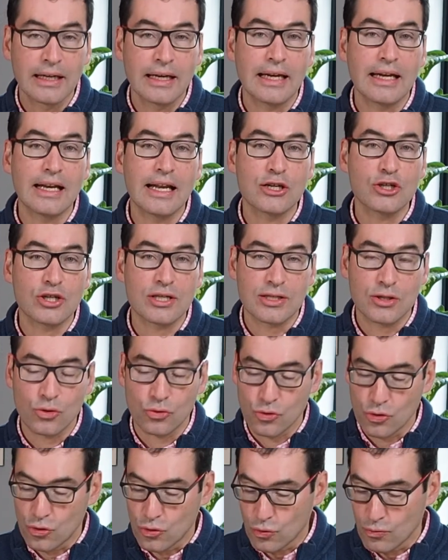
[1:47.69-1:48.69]
et la gestion
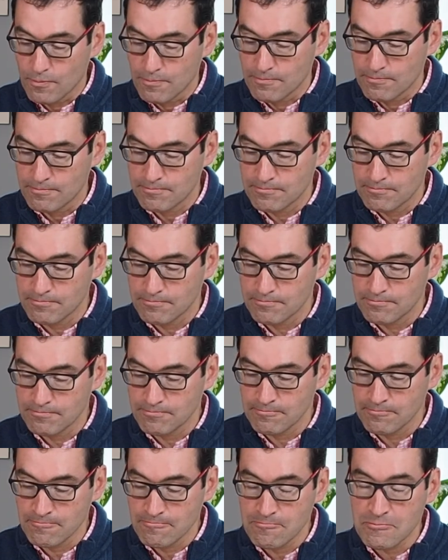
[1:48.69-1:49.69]
de l'eau.
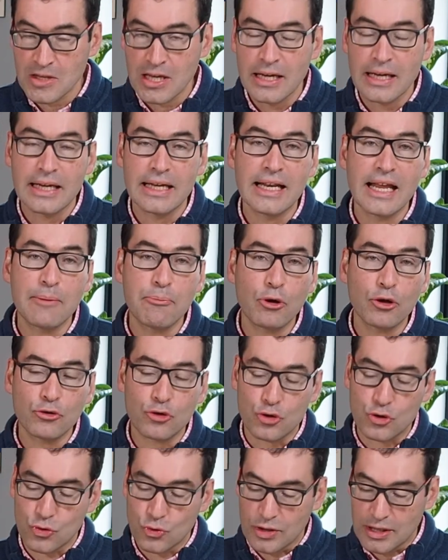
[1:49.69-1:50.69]
Il importe
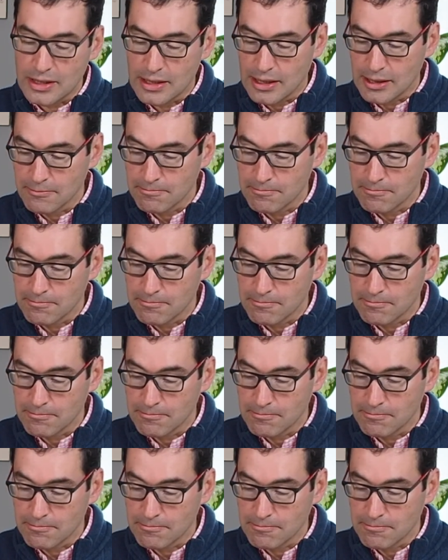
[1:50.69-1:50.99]
de souligner